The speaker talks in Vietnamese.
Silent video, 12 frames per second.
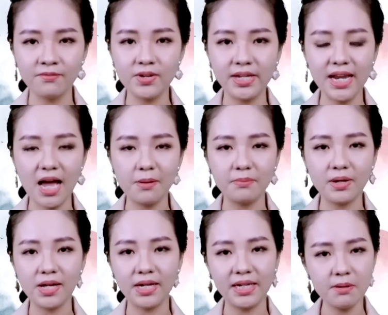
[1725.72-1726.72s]
Việt Nam
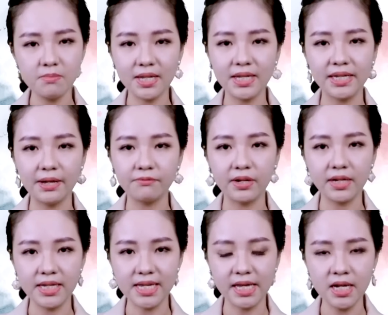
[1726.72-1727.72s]
gần năm nghìn năm văn
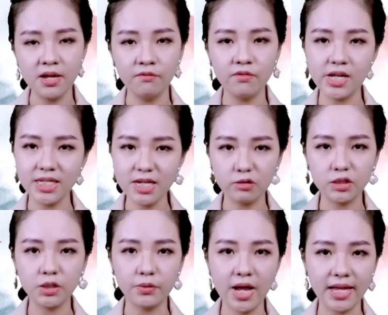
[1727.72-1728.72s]
hiến với nhiều
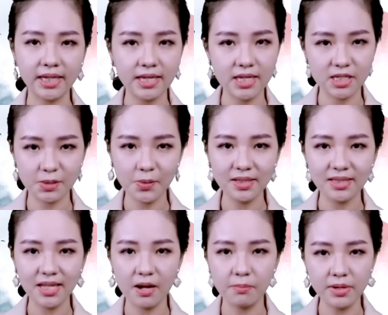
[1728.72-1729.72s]
triều đại kiệt xuất
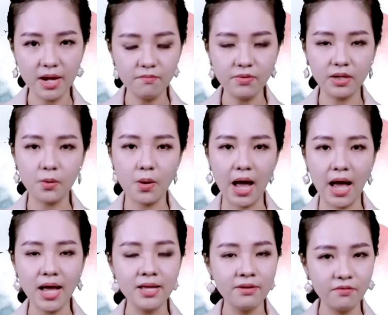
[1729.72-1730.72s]
thấm đẫm văn hóa,
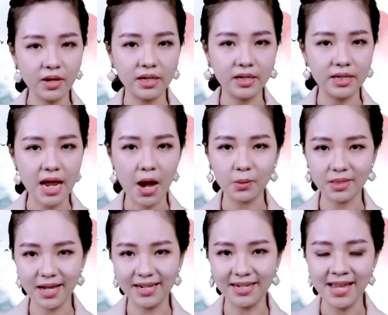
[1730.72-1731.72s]
Phật, đạo,
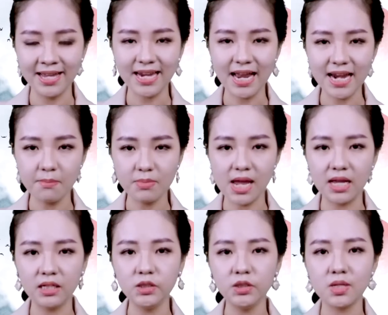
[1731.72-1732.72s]
thần đã đem
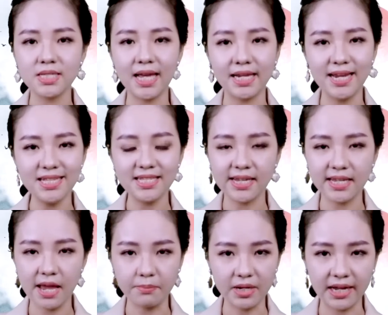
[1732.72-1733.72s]
đến cho giải đất xinh
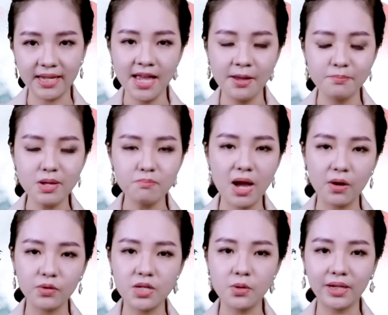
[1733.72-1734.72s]
đẹp này biết bao
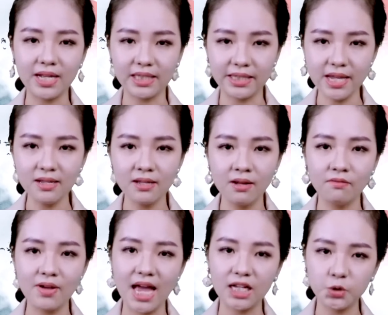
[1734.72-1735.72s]
nhiêu kỳ tích
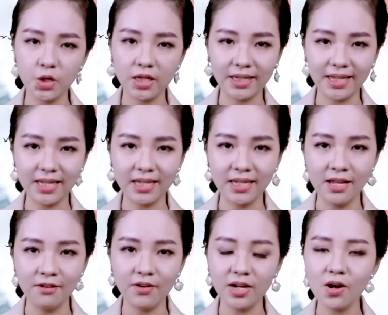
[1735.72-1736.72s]
và truyền kỳ
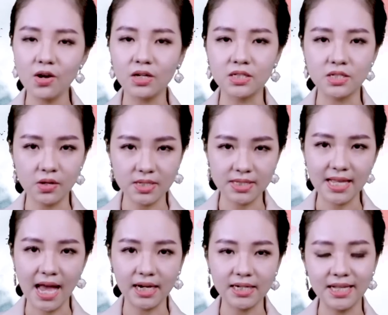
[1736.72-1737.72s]
vẫn còn rọi
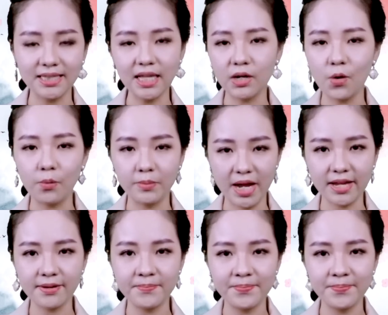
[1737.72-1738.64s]
sáng đến tận hôm nay.